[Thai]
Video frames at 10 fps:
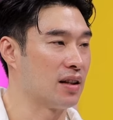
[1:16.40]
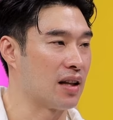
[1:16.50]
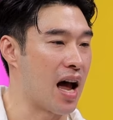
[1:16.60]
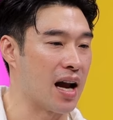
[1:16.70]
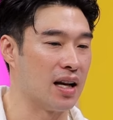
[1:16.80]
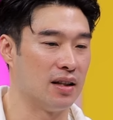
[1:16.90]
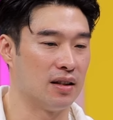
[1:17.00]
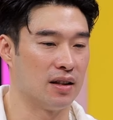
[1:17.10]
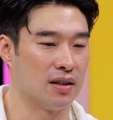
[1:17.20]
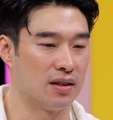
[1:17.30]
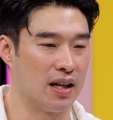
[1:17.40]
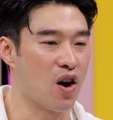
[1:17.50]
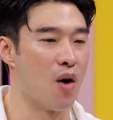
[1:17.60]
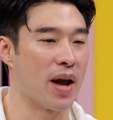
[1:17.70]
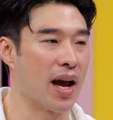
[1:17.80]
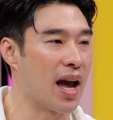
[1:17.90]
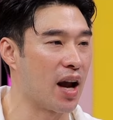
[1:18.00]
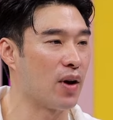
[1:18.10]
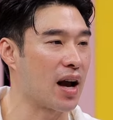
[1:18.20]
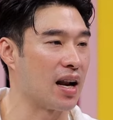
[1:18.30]
ถ่ายซิทคอมเฮงเฮง
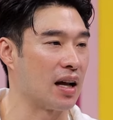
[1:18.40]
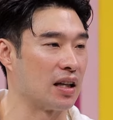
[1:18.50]
ด้วยกันเนี่ยแต่